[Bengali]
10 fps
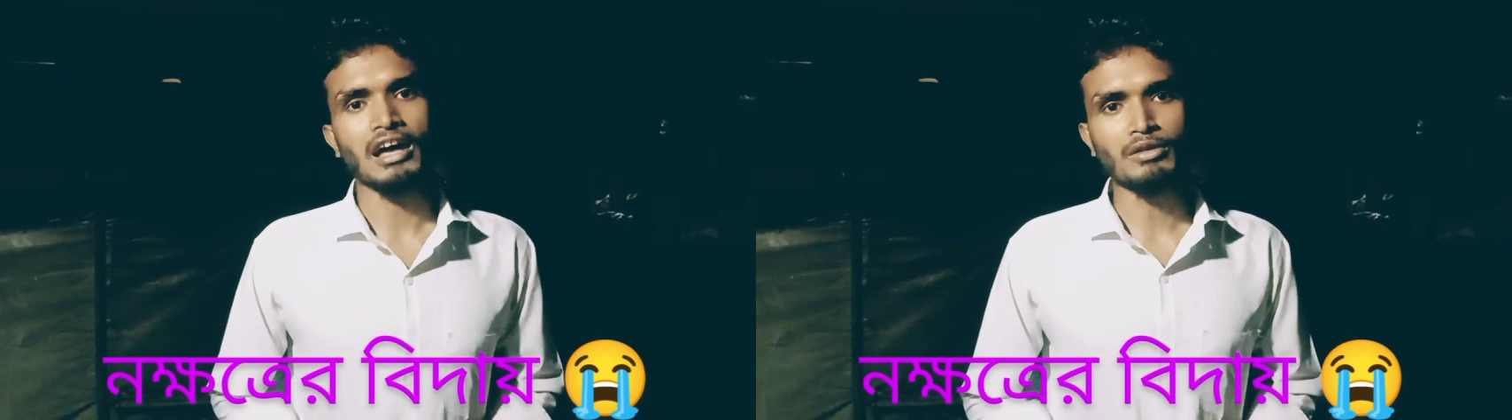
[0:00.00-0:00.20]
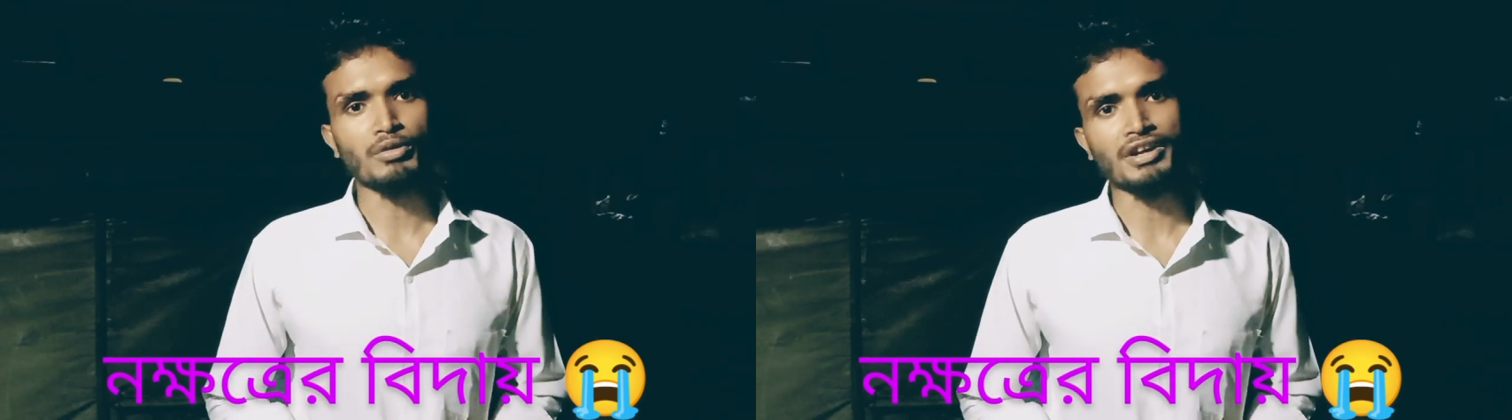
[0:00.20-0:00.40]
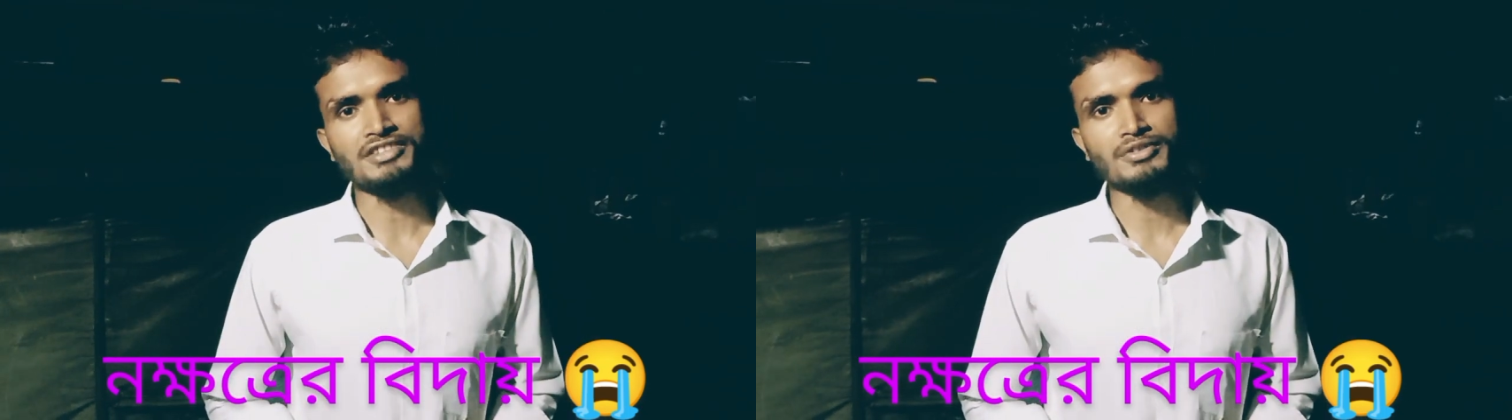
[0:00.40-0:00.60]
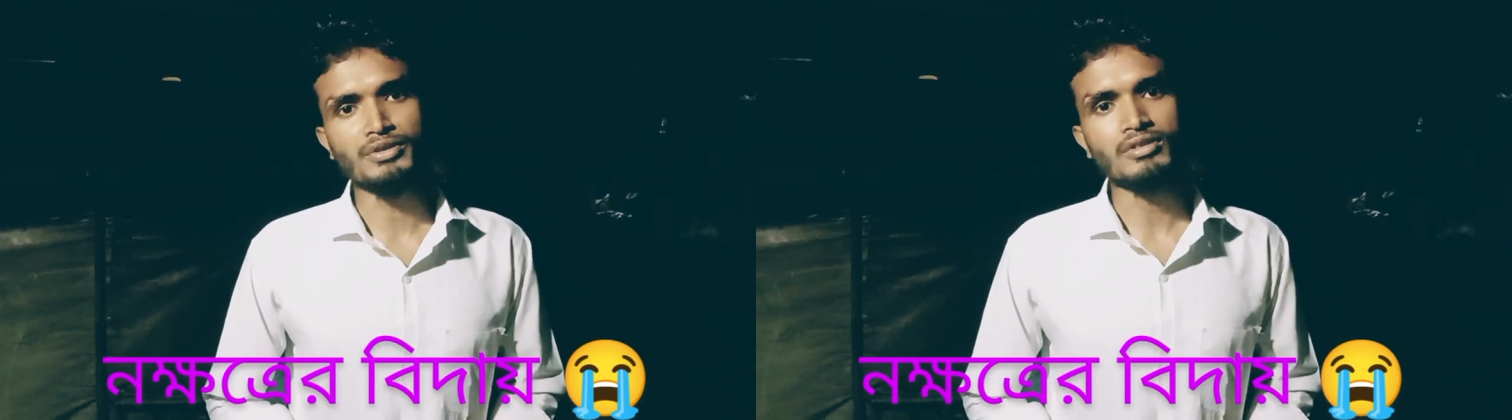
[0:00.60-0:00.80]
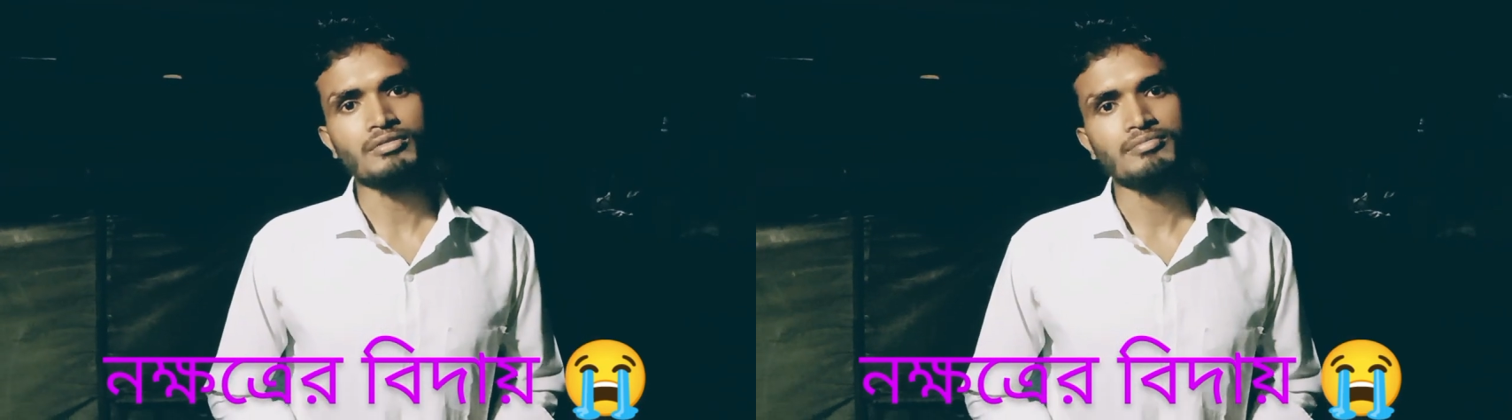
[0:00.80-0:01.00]
আল কোরআনের
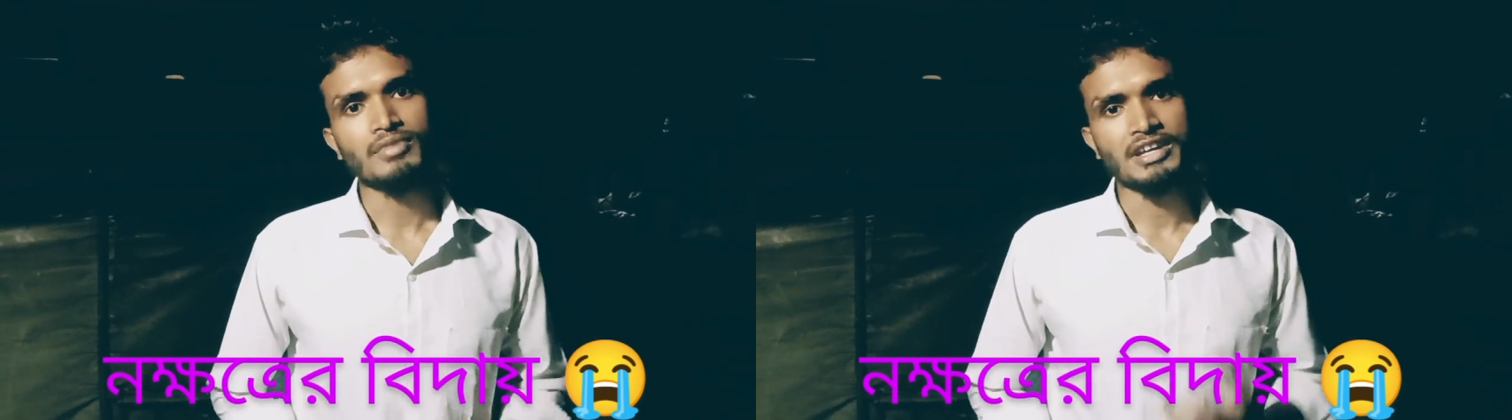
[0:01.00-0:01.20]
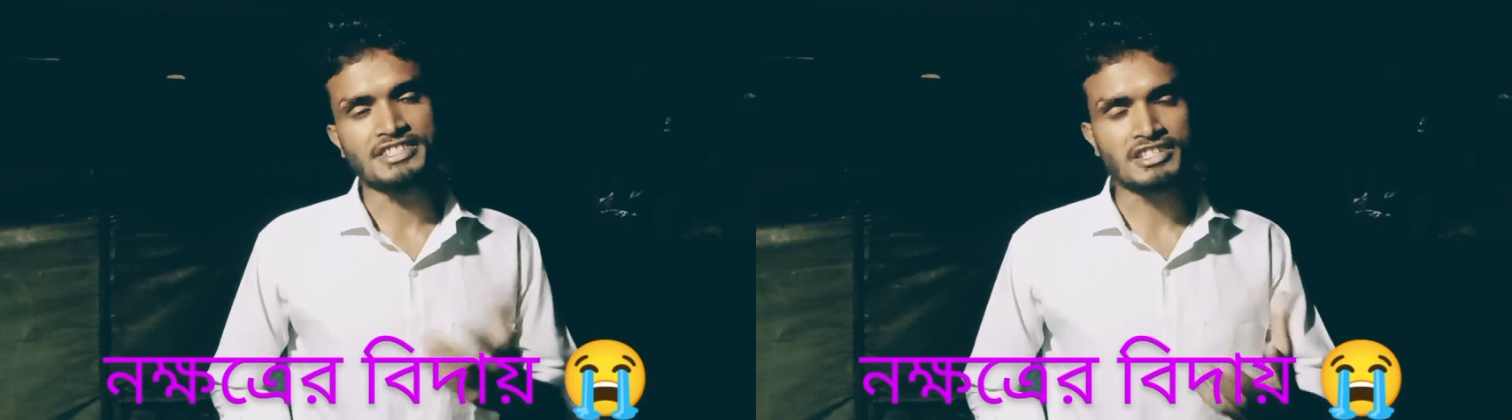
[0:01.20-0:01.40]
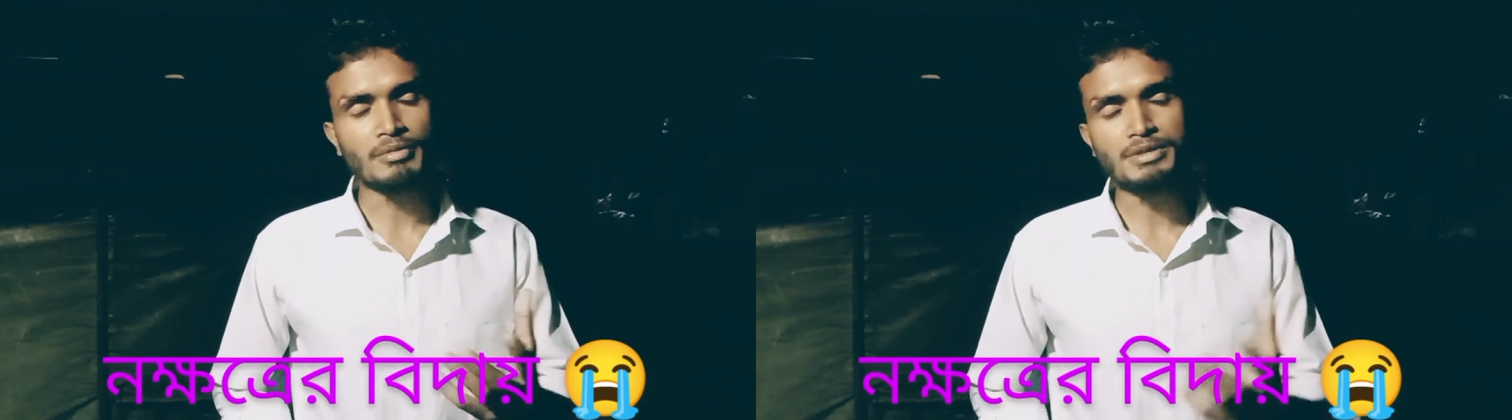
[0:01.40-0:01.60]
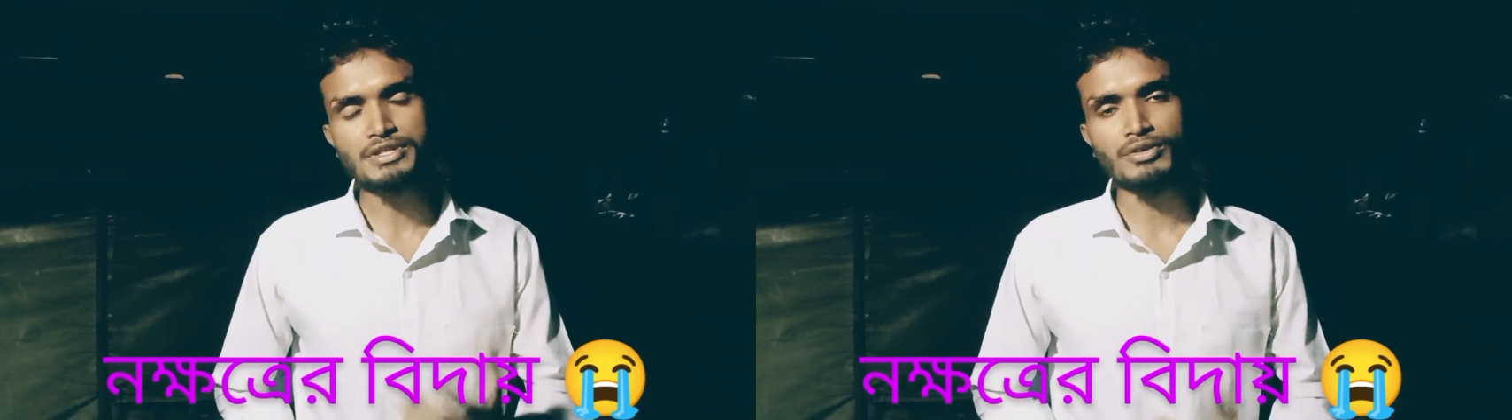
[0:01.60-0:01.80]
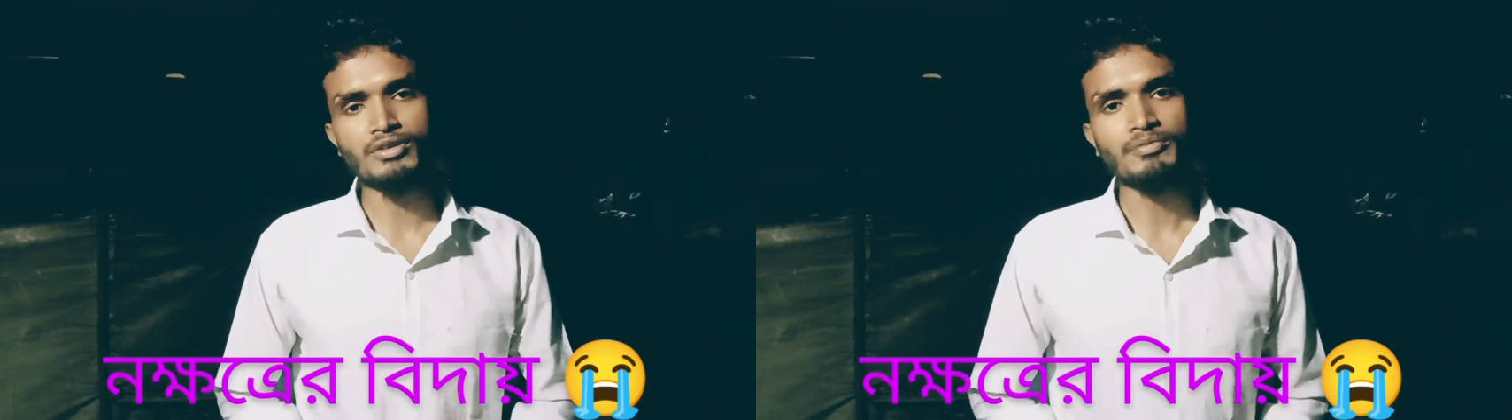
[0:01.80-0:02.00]
জন্য ইসলামের
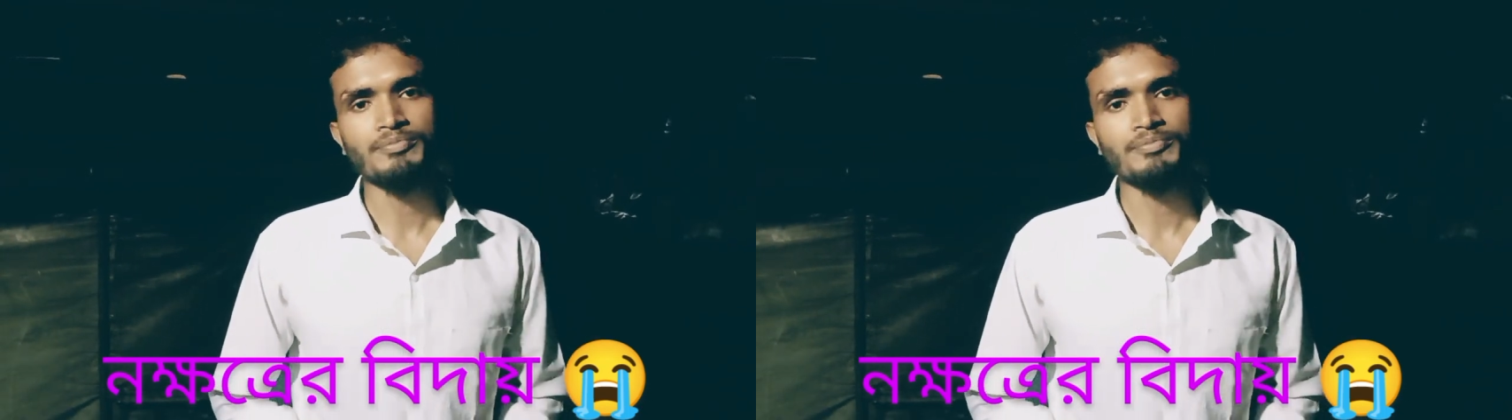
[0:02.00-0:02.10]
জন্য